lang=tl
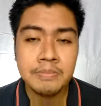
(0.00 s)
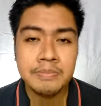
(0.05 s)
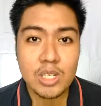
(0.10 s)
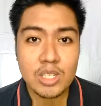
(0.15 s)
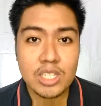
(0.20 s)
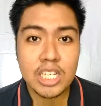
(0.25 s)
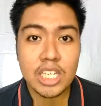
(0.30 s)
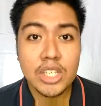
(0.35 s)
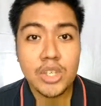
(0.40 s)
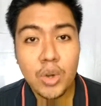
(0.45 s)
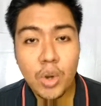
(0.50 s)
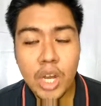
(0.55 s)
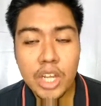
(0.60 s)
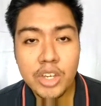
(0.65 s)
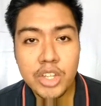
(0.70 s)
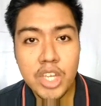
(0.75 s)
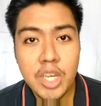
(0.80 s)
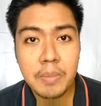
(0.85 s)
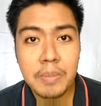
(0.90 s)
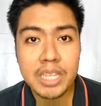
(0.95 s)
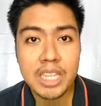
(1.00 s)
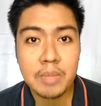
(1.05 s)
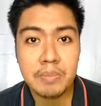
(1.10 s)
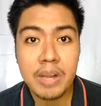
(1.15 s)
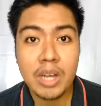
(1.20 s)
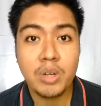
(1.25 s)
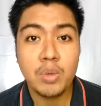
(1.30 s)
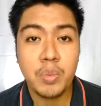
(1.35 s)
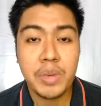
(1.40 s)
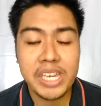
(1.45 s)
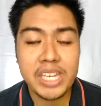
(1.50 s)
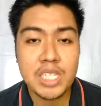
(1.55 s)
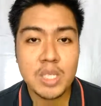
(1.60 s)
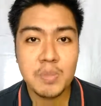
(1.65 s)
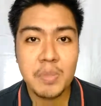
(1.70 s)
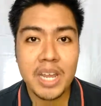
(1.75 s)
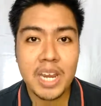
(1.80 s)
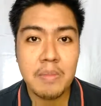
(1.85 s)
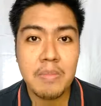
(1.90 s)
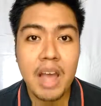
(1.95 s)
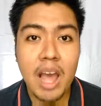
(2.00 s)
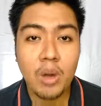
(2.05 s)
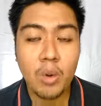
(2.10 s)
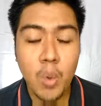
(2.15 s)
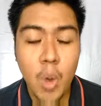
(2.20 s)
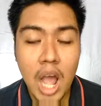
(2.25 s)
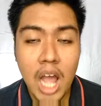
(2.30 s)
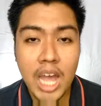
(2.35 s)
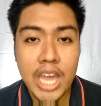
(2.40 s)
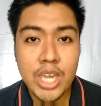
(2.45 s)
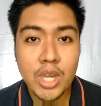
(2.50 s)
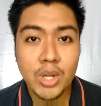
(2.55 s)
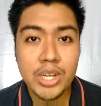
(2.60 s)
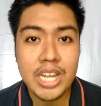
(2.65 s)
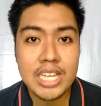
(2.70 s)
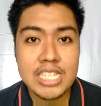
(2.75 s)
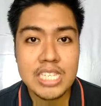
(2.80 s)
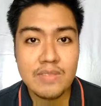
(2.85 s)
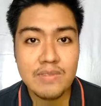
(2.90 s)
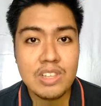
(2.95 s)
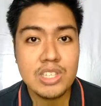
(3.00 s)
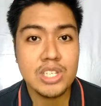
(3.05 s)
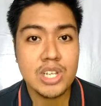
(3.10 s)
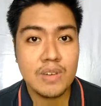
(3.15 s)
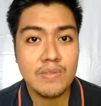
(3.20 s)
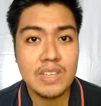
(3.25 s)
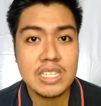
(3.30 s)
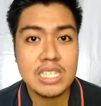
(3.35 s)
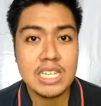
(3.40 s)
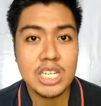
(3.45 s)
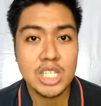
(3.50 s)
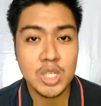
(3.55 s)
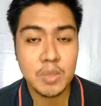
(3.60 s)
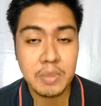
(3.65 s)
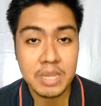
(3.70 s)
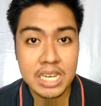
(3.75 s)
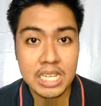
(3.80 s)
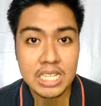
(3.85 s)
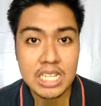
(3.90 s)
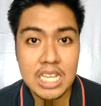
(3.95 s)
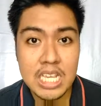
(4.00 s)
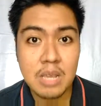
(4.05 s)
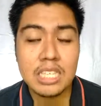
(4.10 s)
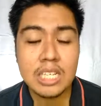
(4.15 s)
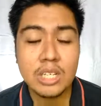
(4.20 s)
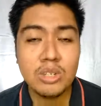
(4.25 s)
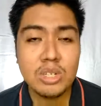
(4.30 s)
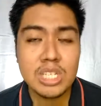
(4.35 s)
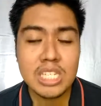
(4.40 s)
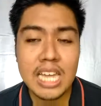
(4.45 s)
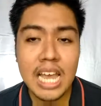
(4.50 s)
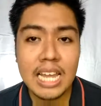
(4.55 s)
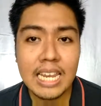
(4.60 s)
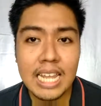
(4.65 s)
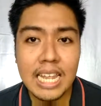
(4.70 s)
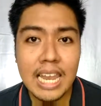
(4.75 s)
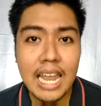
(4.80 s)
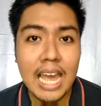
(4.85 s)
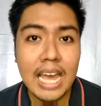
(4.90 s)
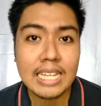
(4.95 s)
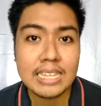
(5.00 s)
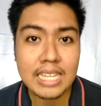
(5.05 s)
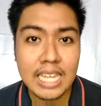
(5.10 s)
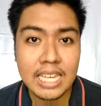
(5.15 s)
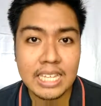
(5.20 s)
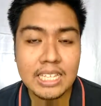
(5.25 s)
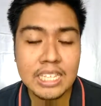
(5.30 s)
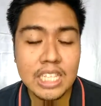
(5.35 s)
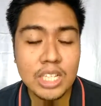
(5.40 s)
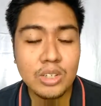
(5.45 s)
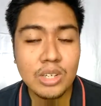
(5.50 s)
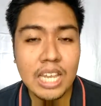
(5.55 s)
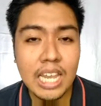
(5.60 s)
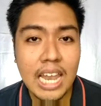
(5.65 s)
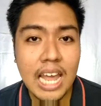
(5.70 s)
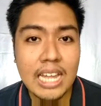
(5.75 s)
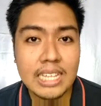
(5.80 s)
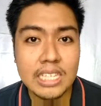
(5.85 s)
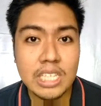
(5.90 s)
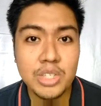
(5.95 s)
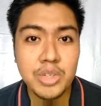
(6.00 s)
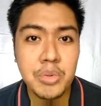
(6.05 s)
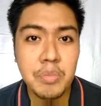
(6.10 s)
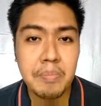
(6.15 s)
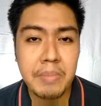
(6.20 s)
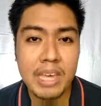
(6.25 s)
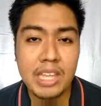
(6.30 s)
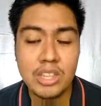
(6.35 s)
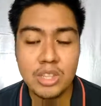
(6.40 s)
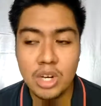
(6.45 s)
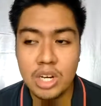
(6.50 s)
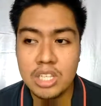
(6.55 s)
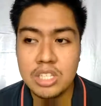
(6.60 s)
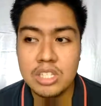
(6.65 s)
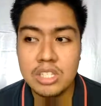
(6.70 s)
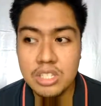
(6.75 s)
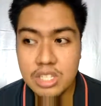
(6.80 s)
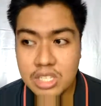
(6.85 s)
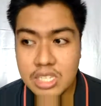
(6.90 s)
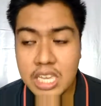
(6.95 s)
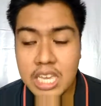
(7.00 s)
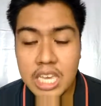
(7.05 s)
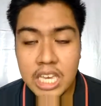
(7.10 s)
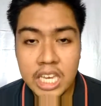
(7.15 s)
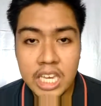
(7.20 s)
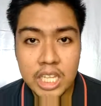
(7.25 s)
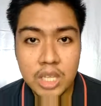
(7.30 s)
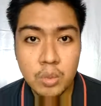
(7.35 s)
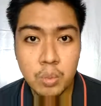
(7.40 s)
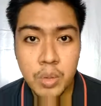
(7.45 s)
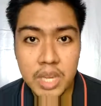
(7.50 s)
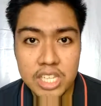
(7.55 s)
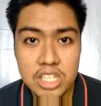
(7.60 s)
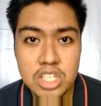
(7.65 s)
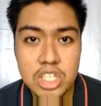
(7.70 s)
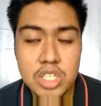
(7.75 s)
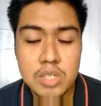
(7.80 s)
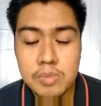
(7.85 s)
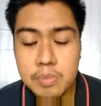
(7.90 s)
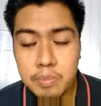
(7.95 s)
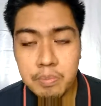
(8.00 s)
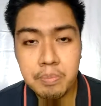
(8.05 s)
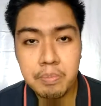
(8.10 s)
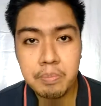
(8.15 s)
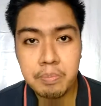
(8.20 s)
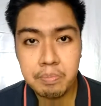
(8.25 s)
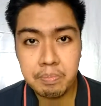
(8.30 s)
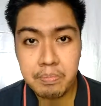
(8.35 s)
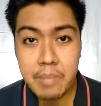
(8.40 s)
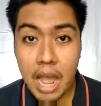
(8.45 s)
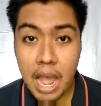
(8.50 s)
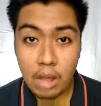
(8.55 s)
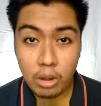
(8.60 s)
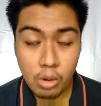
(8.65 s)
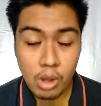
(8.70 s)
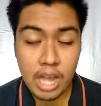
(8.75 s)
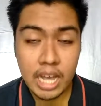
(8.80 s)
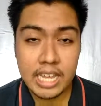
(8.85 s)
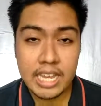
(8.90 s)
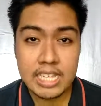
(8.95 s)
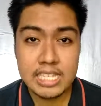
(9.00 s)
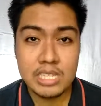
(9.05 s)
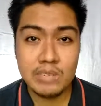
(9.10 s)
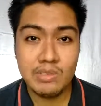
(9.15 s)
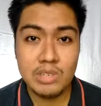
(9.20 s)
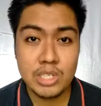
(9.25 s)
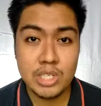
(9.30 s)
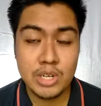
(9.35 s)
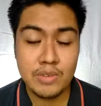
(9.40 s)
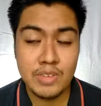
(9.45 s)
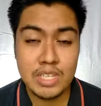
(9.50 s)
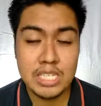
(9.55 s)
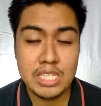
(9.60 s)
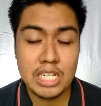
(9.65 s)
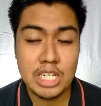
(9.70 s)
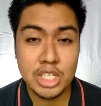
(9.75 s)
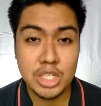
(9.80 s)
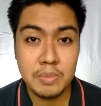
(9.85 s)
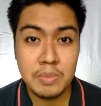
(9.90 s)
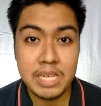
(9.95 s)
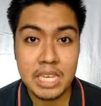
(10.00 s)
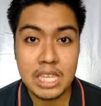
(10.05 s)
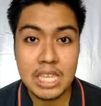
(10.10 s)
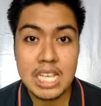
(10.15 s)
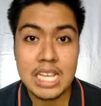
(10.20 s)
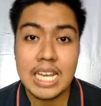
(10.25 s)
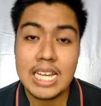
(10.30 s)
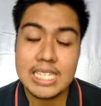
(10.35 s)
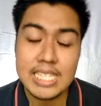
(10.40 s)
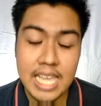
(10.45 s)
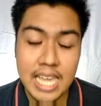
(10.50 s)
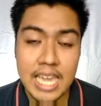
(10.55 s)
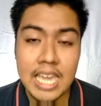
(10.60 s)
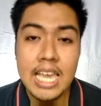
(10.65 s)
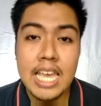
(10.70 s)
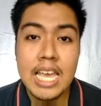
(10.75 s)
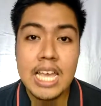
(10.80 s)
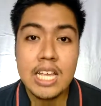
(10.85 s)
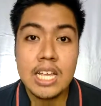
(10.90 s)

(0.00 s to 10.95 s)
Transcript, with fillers: Hindi ko sa inyo kung ano yung iba't ibang ways para makakuha kayo ng civil service eligibility. Hindi ko siya lalahatin, hindi ko lalahatin yung methods in which makakuha ka ng civil service eligibility kasi